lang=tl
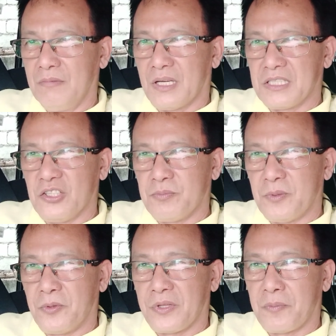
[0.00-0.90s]
kasi nung
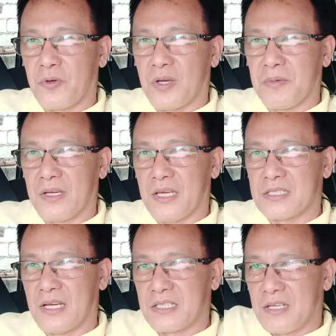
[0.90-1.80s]
pumunta po kami guys sa,